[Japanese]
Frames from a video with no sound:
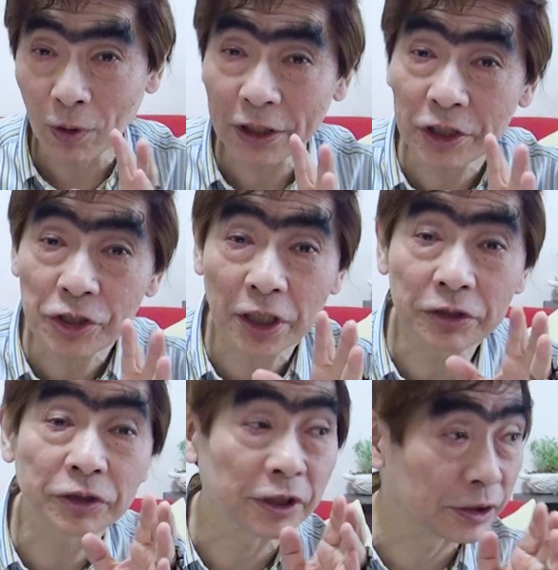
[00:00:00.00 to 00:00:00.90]
終わりに近
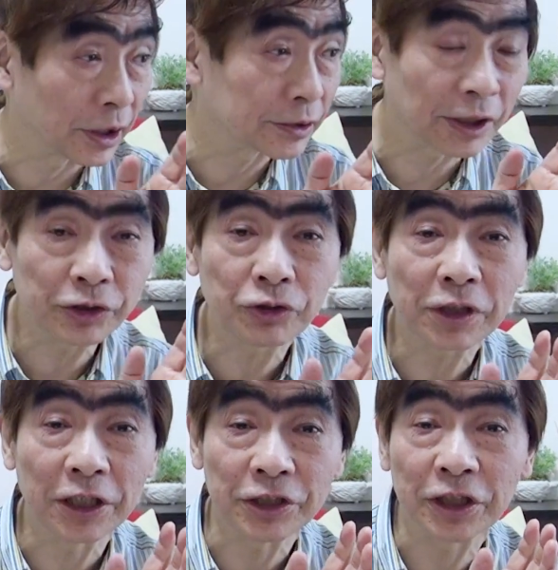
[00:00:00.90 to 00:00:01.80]
づいてきて最終
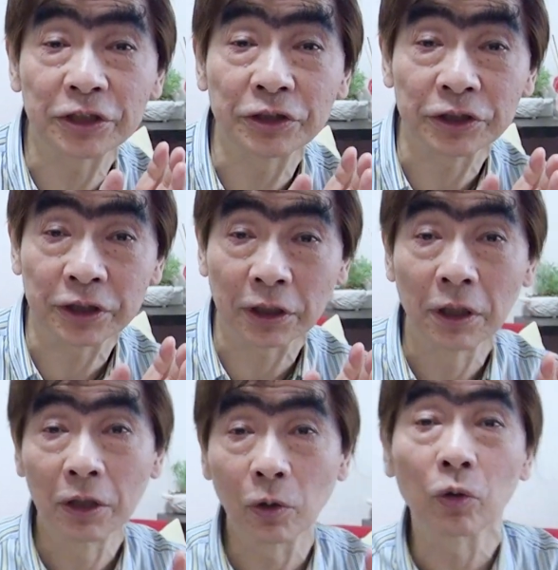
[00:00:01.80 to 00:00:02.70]
回に近づいてきた
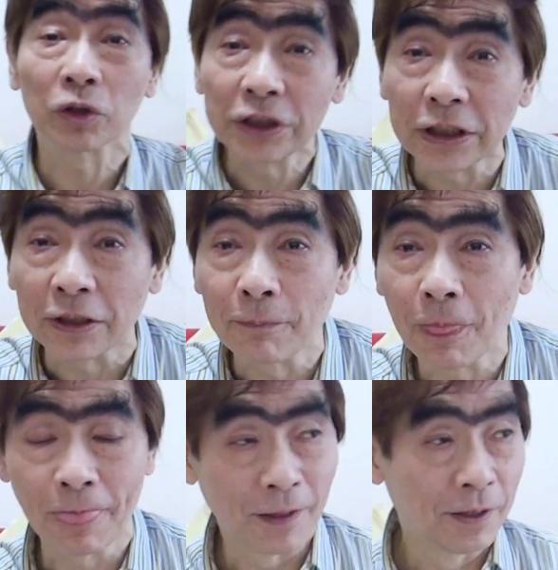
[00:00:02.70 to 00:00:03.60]
頃に
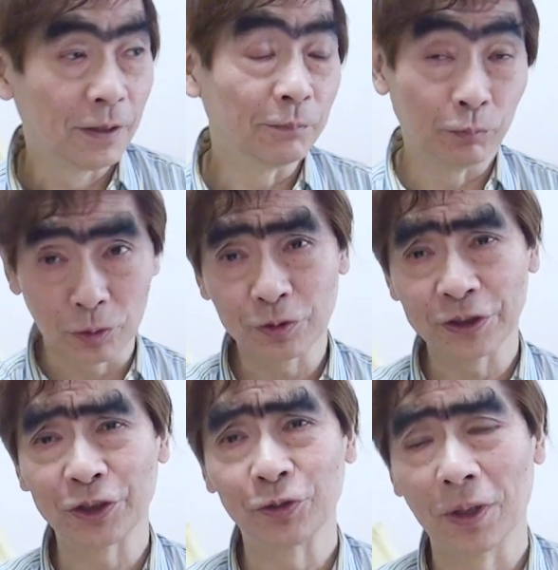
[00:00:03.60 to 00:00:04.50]
僕
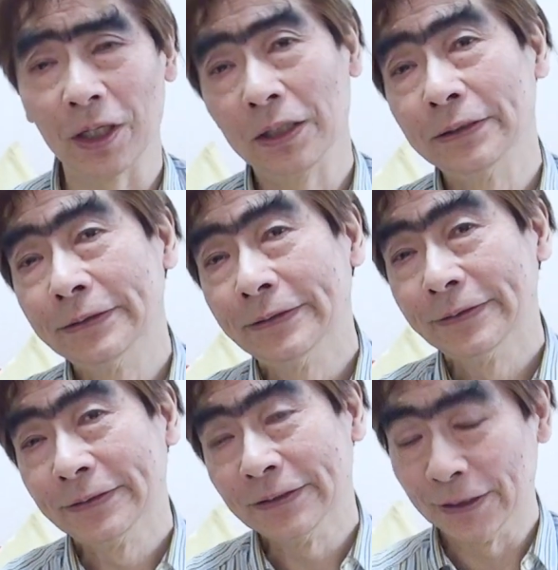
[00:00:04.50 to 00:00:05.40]
が実は
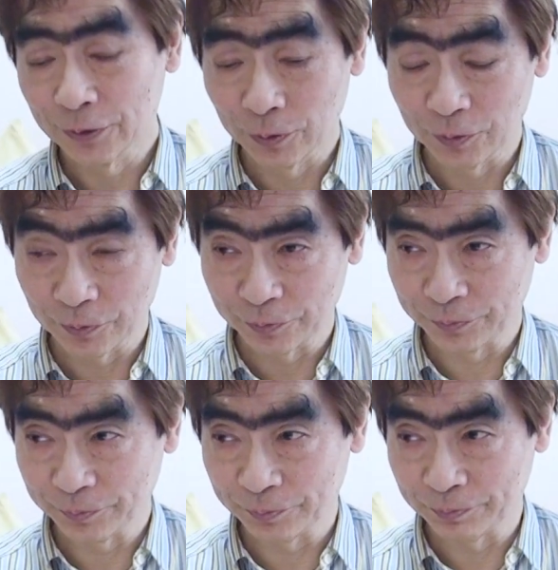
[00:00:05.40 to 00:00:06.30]
あの
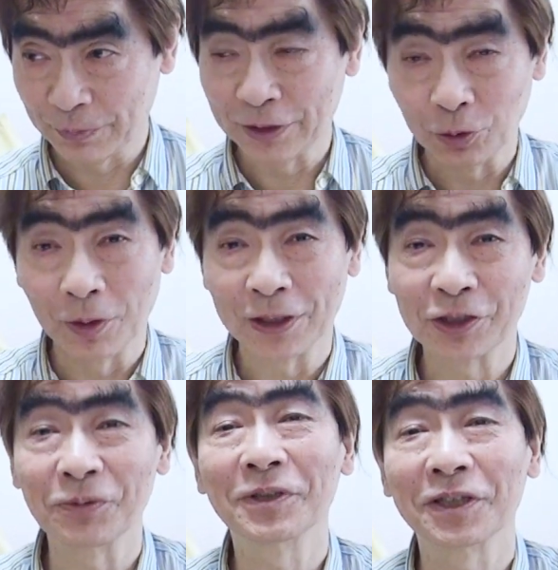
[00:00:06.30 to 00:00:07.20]
前にお
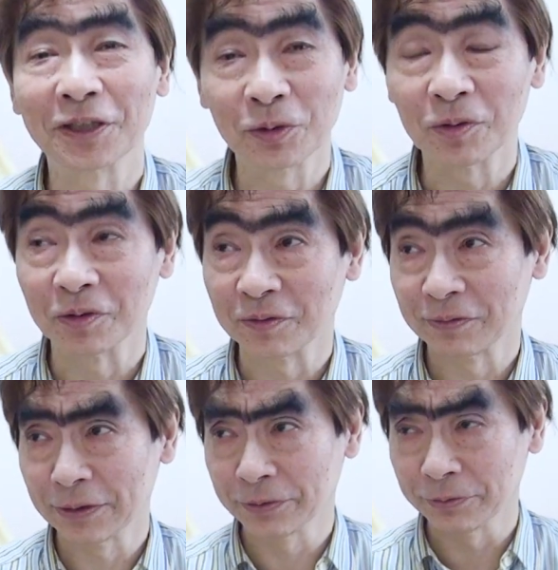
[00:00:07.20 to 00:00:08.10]
話ししましたけど
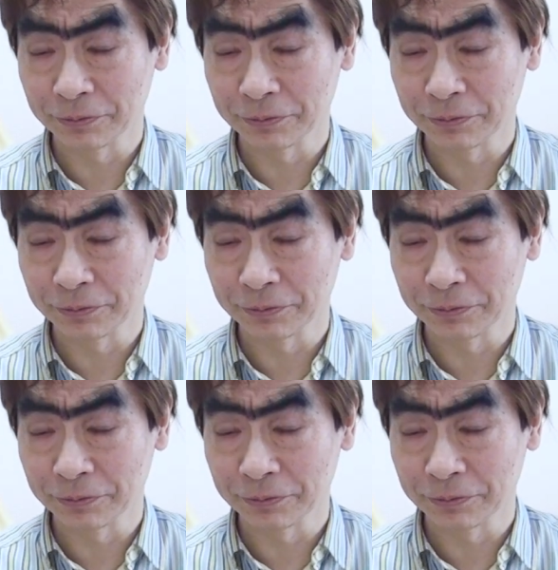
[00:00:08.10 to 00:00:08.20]
あの